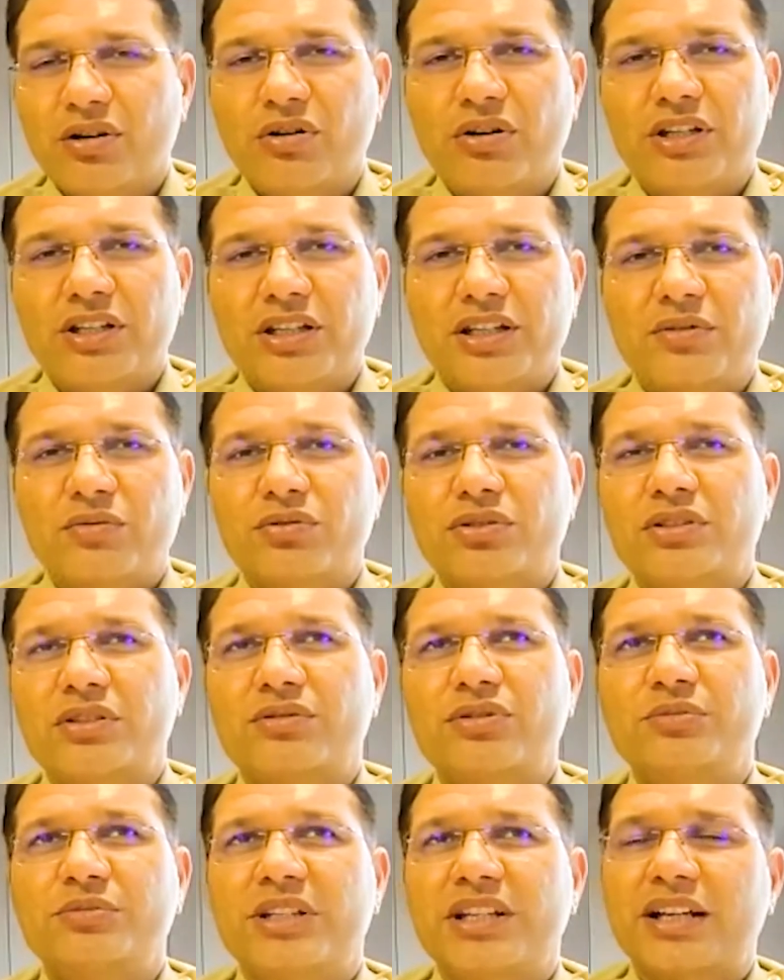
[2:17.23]
और ये कुछ ना
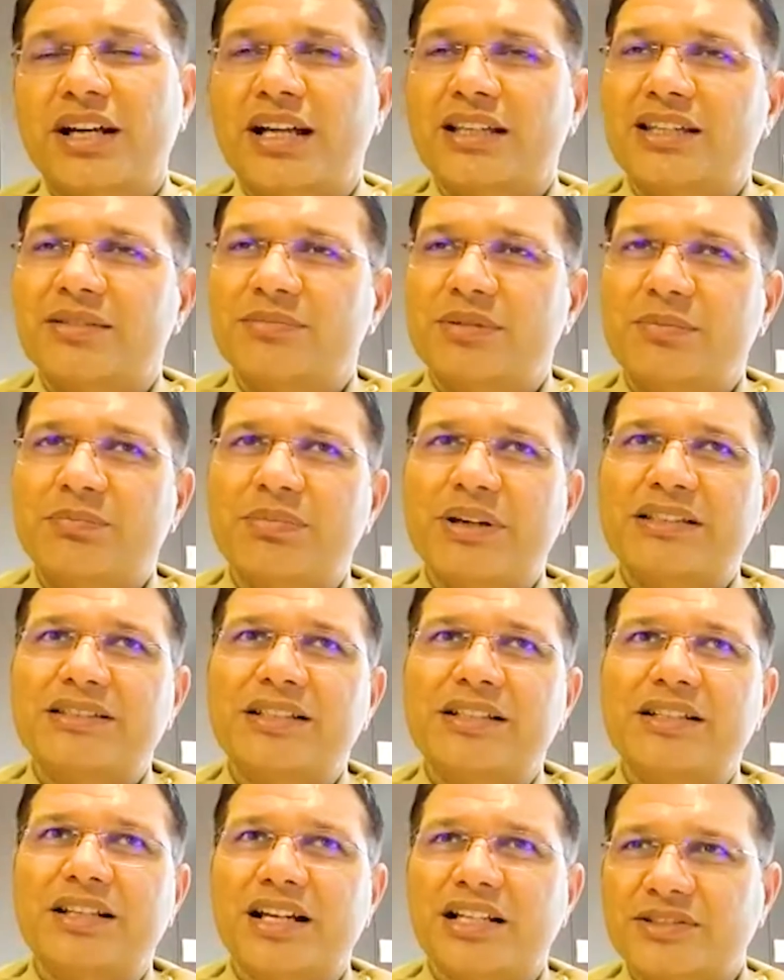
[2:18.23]
कुछ मेरे खाते में
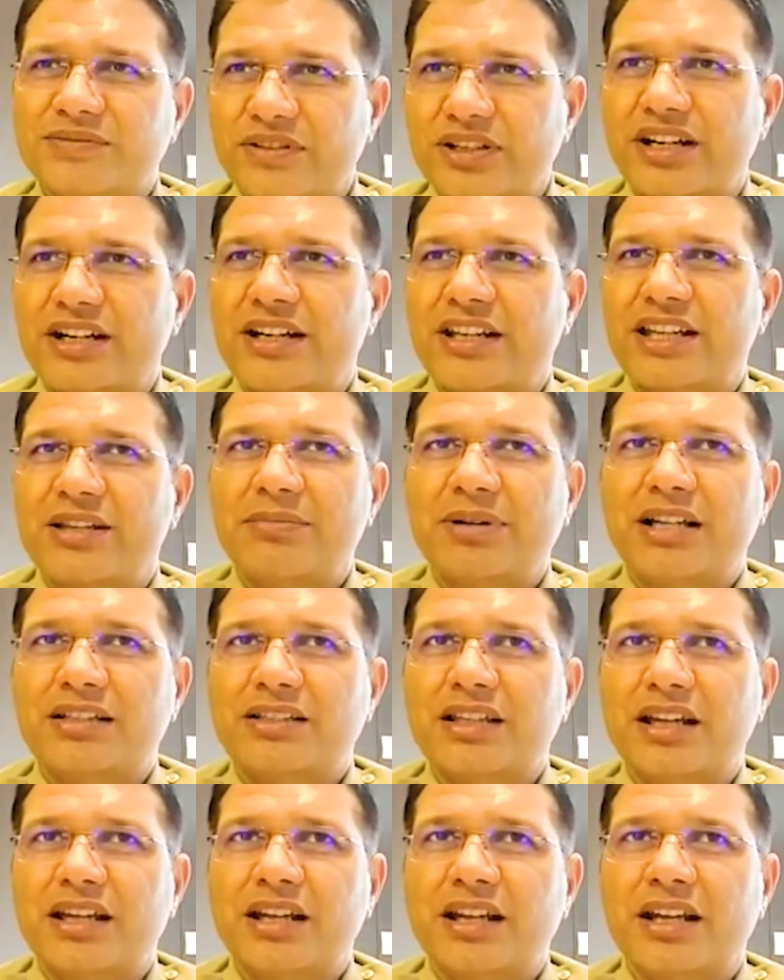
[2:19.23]
पैसे ट्रांसफ़र करने की बात
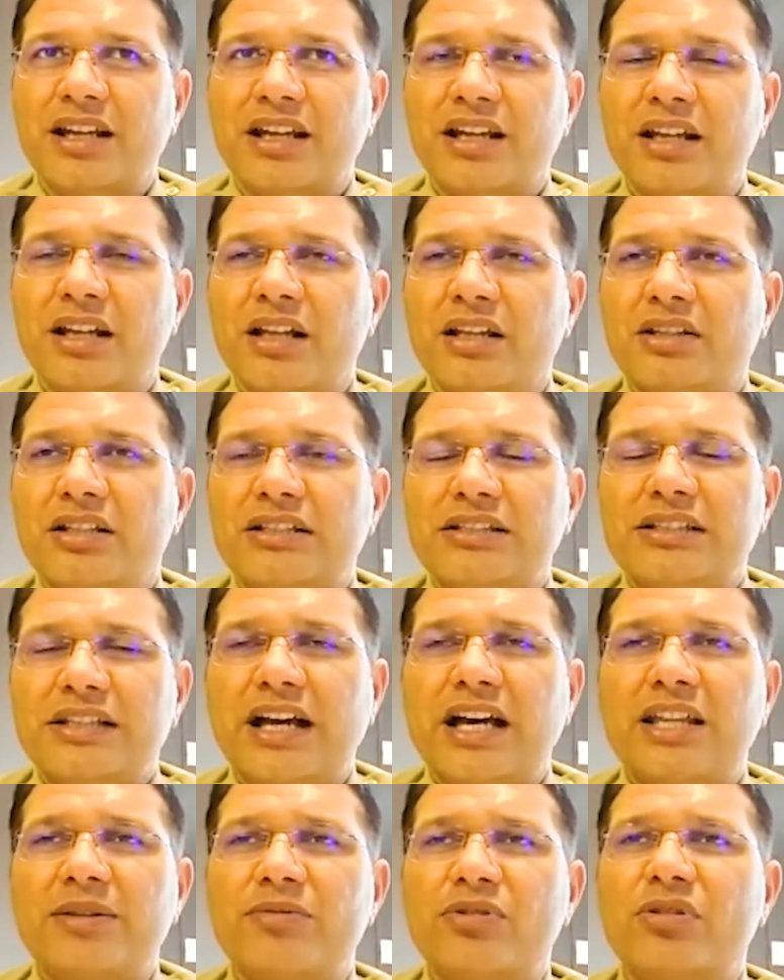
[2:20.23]
कर रहा है तो इसलिए
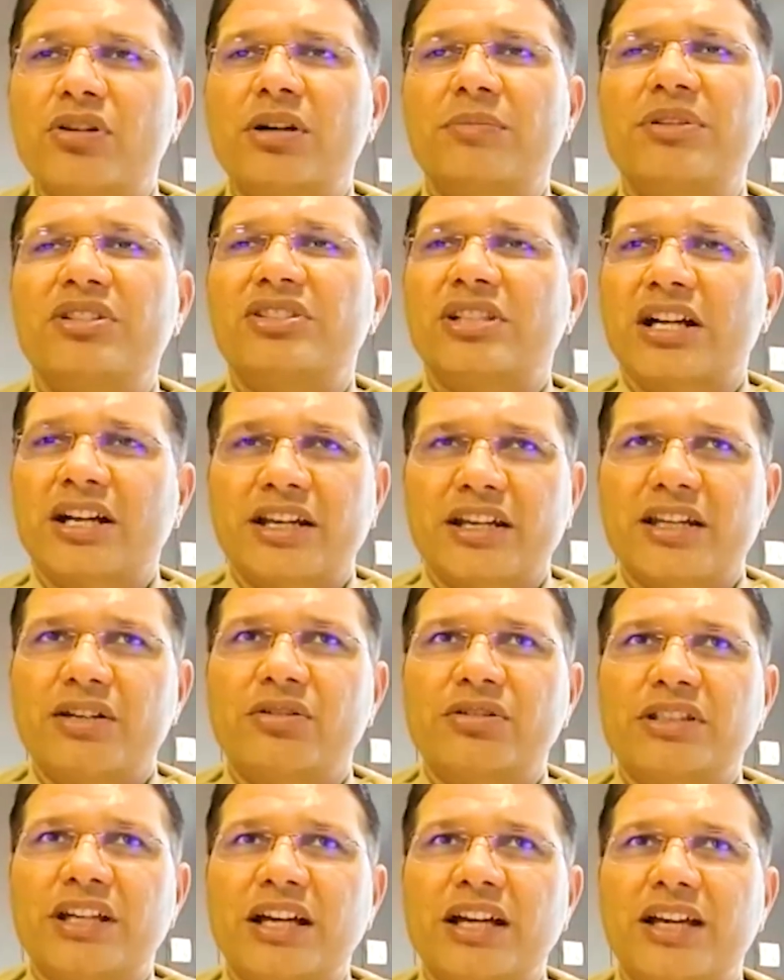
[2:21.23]
आदमी को कभी शक नहीं
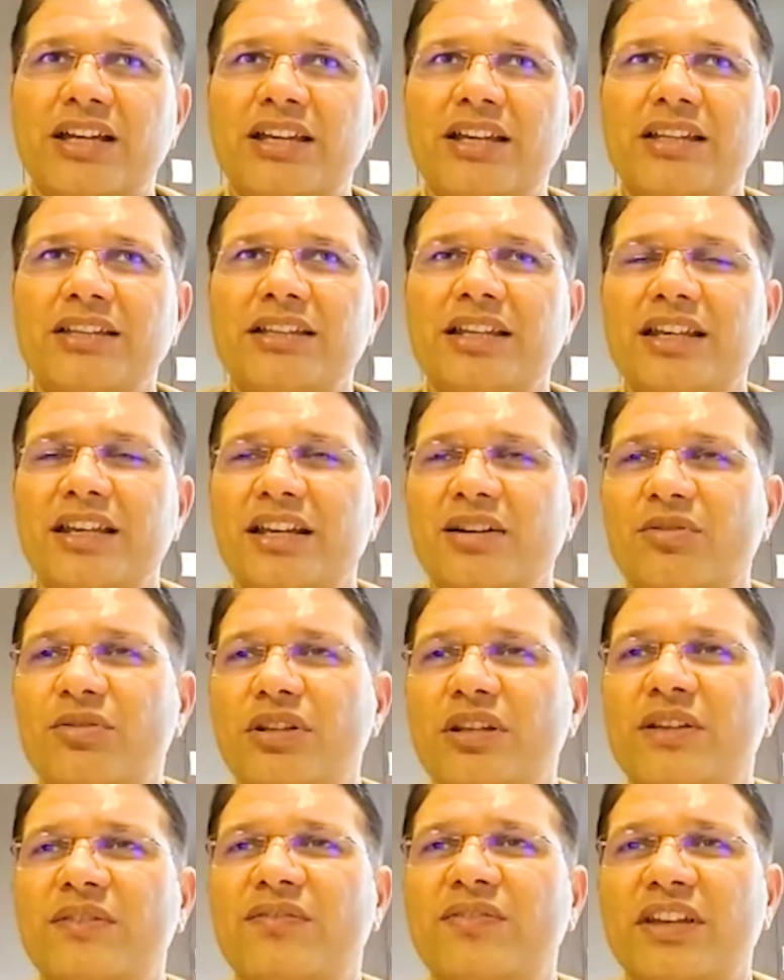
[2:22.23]
होता है कि ये
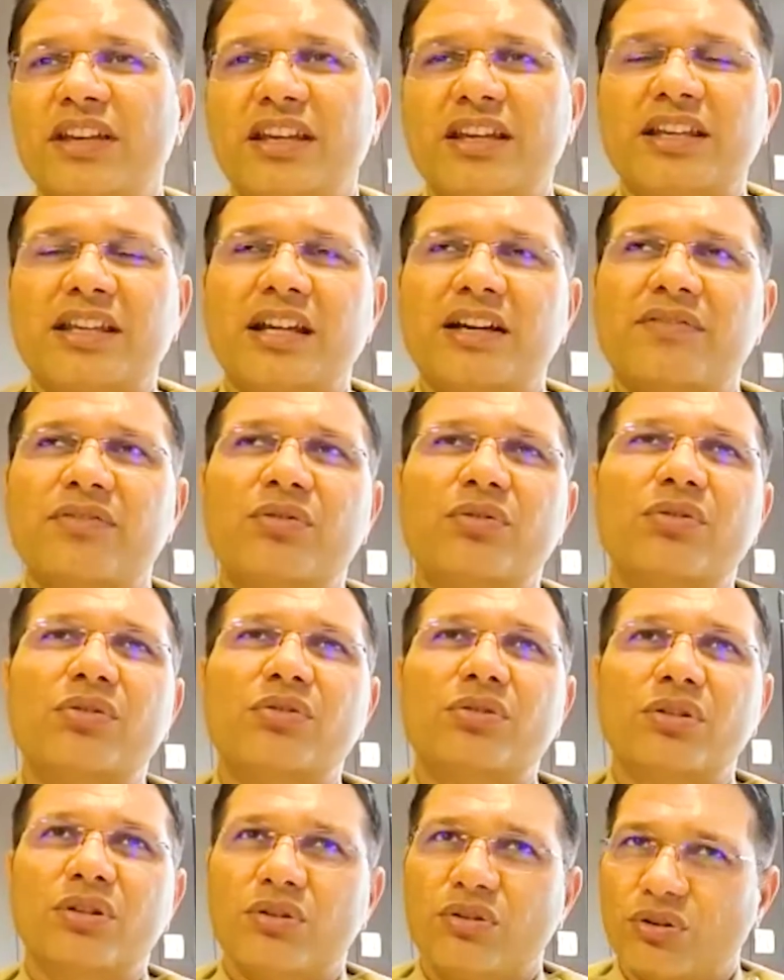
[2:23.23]
कोई फेक या फ्रॉड
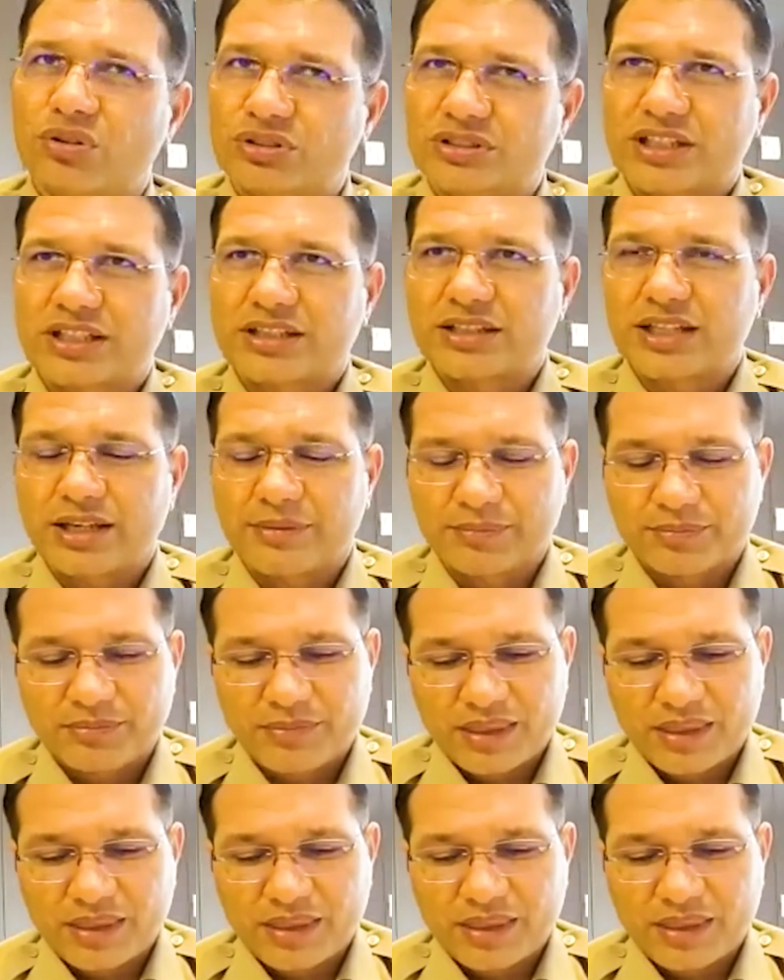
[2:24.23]
कॉल हो सकता है